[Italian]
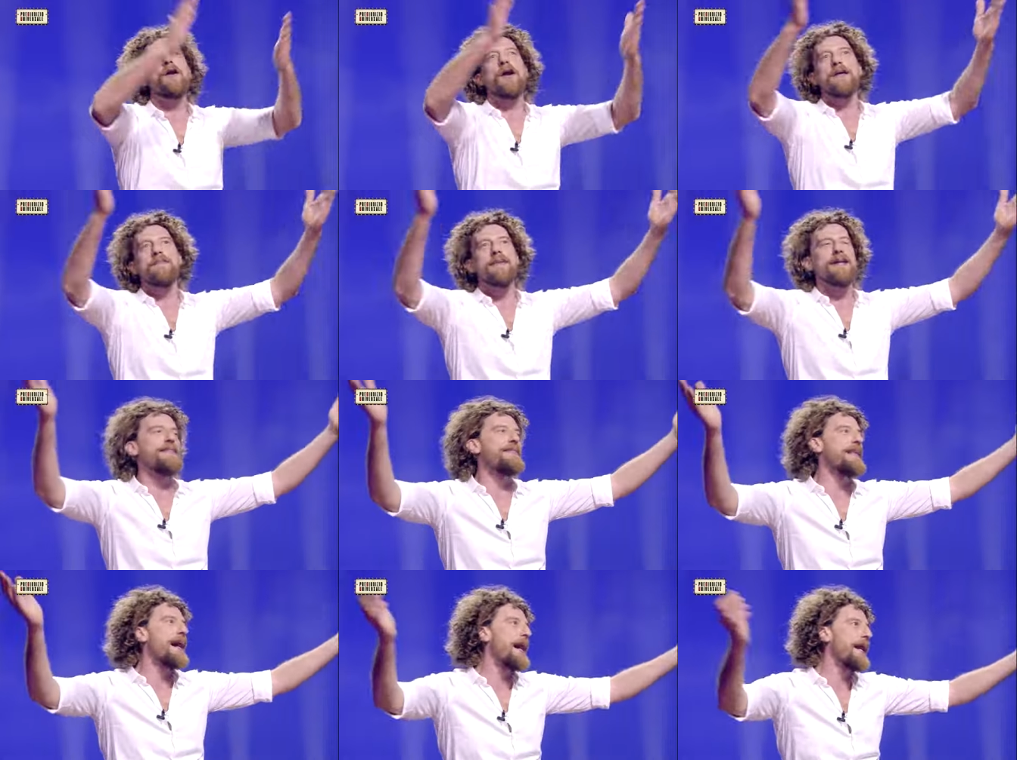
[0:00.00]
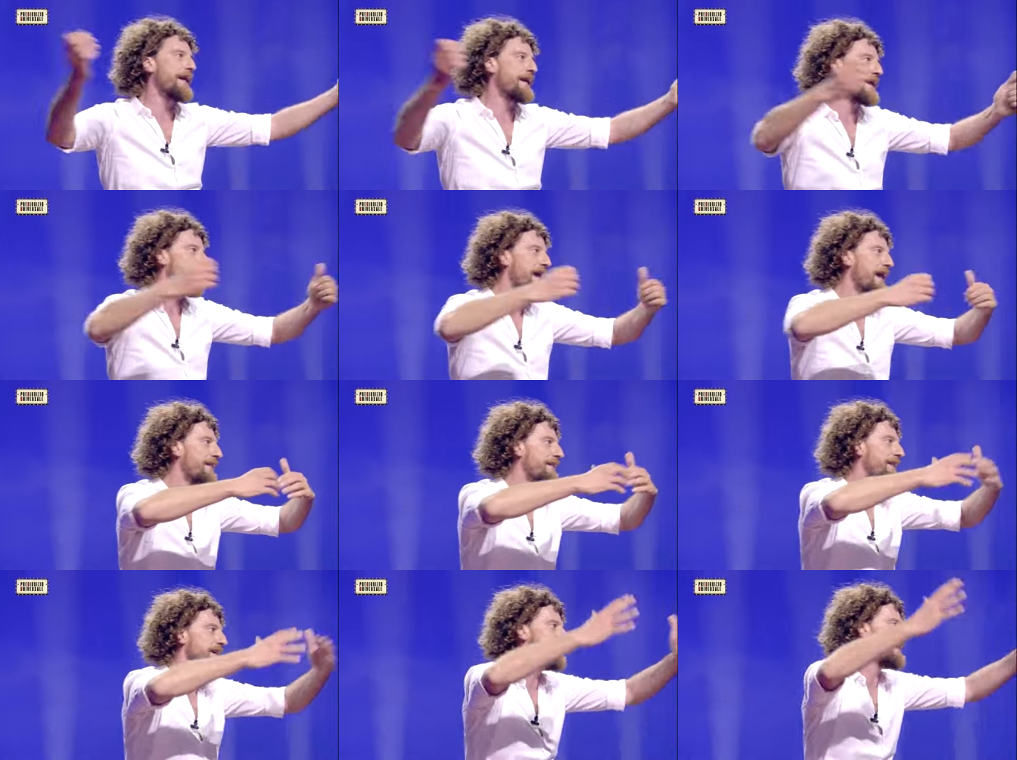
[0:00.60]
alimentare che
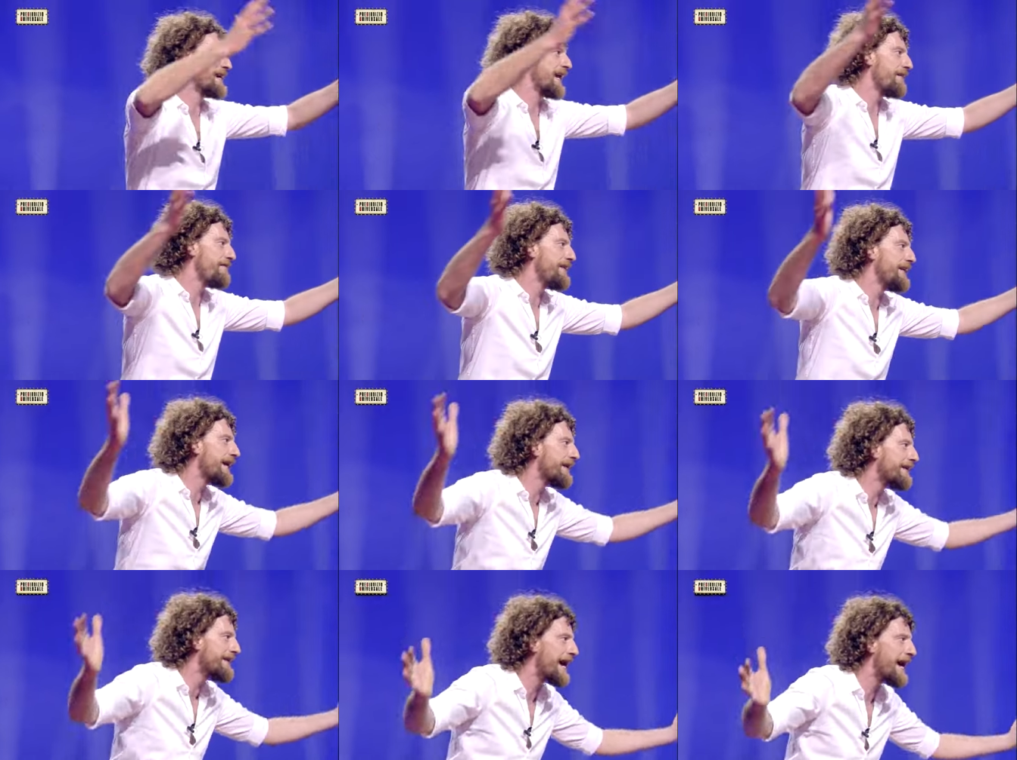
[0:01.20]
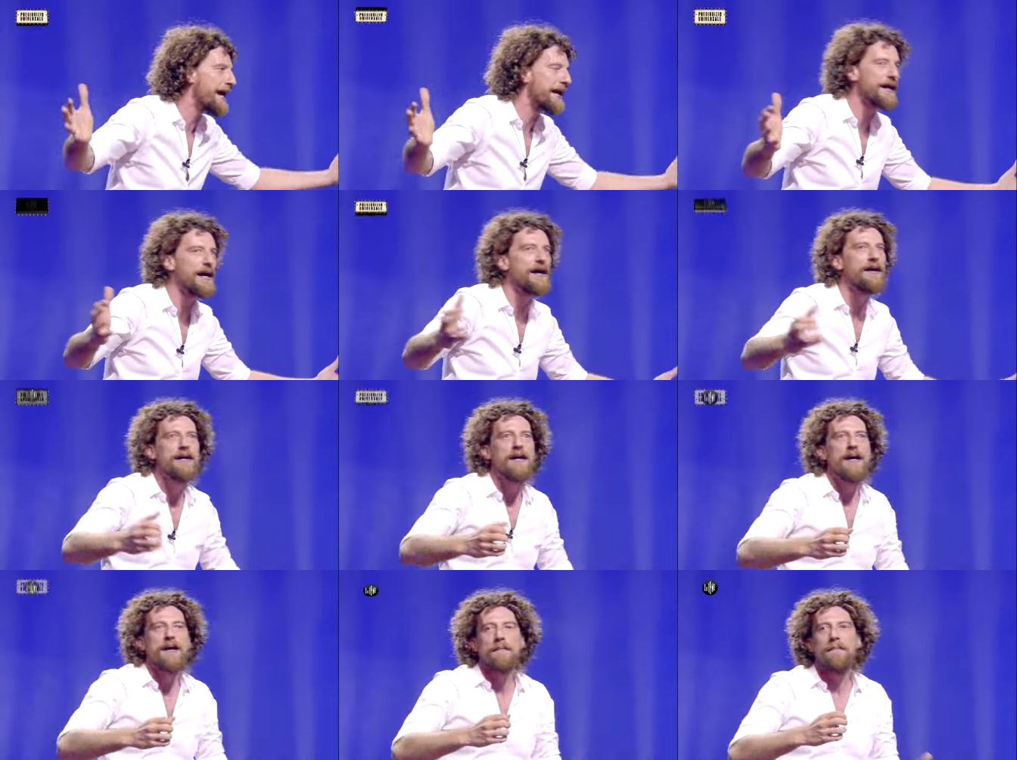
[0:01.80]
garantisca la vita eterna.
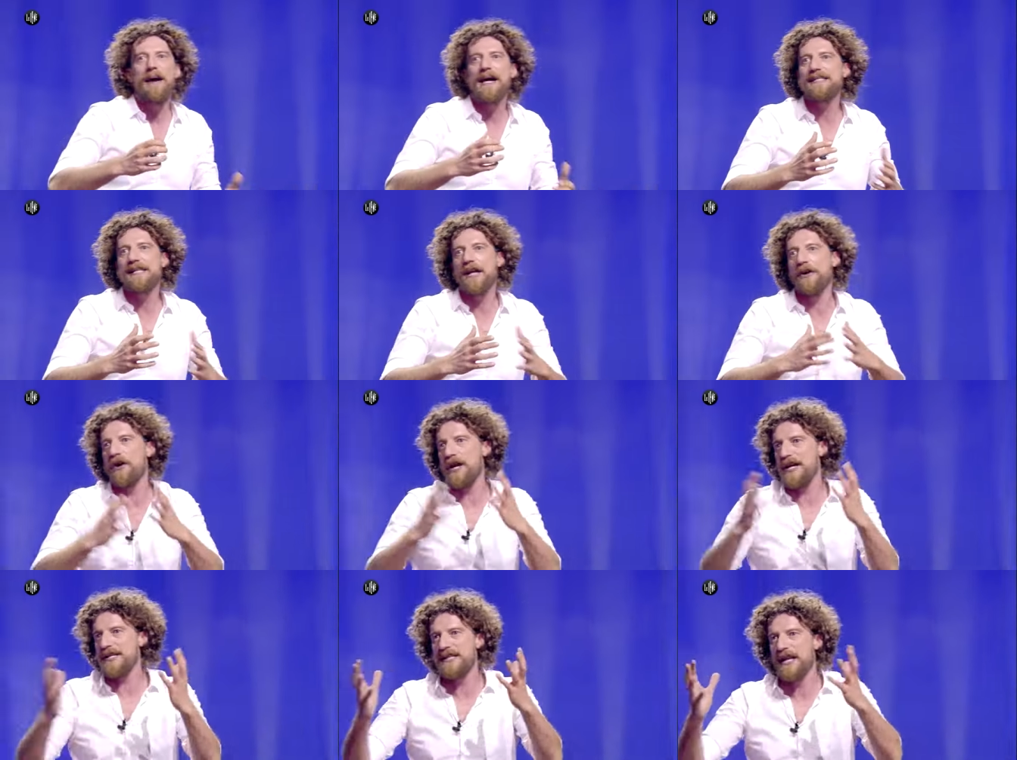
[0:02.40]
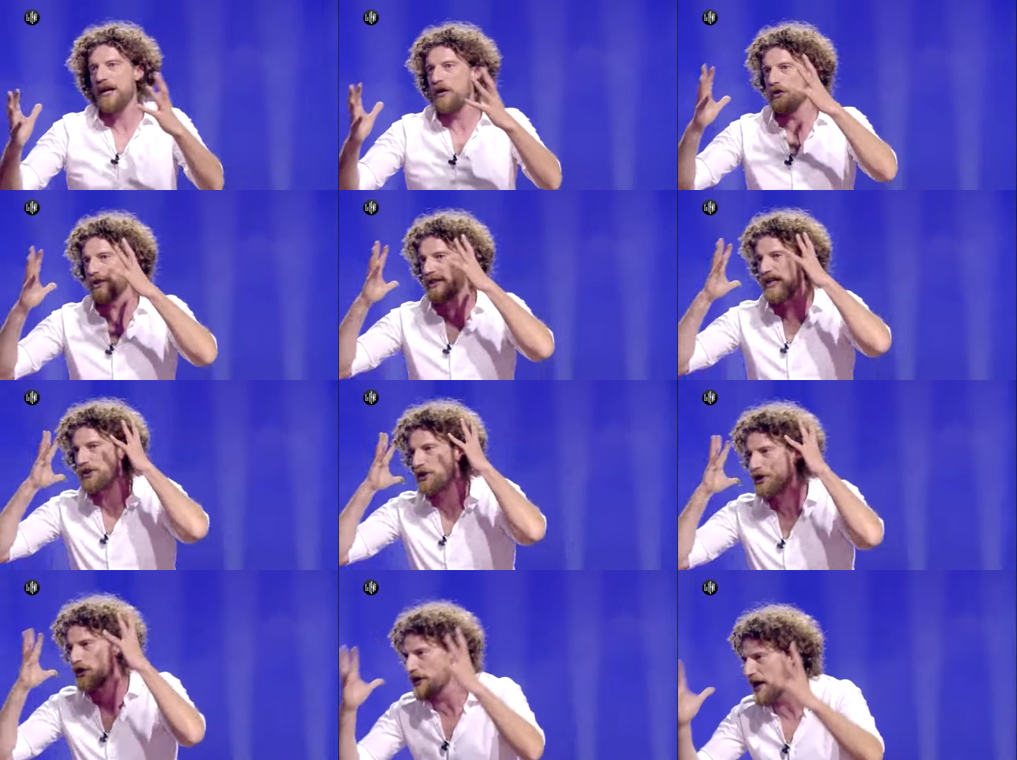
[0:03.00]
Basta non essere
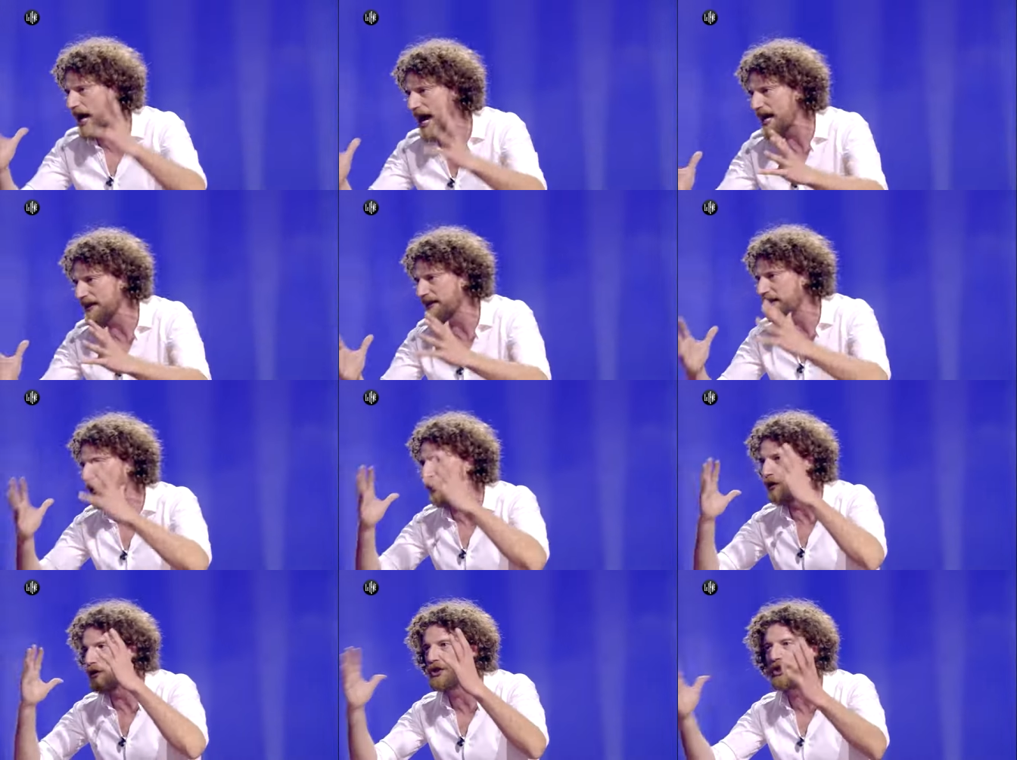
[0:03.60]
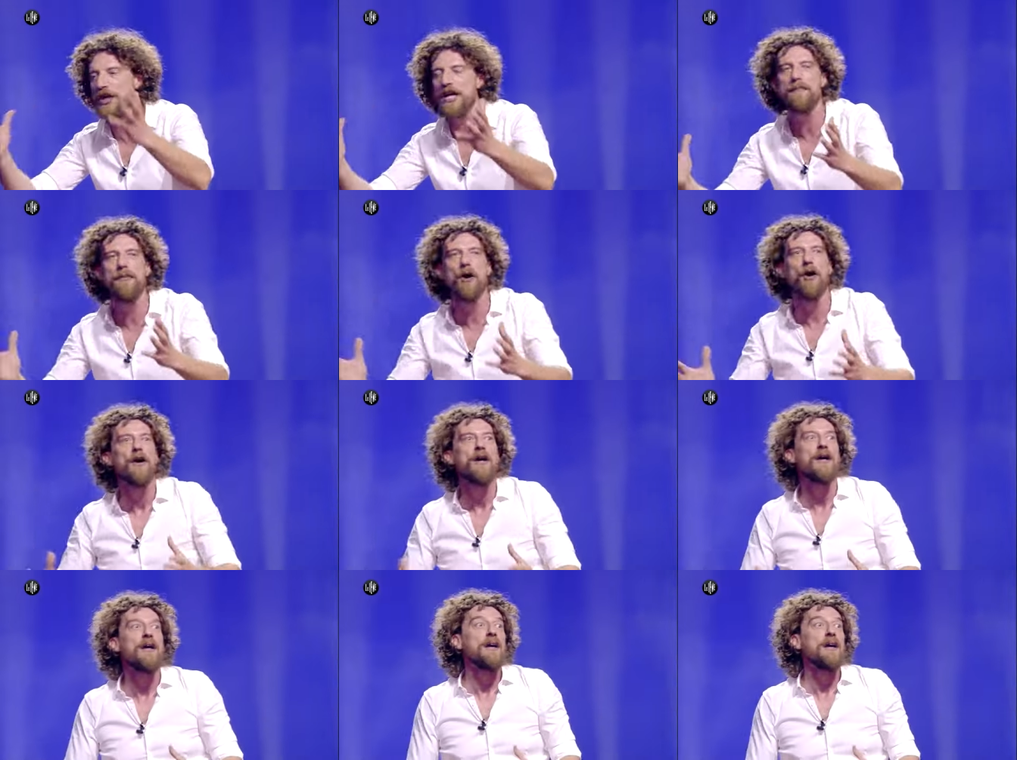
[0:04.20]
ossessionati col cibo,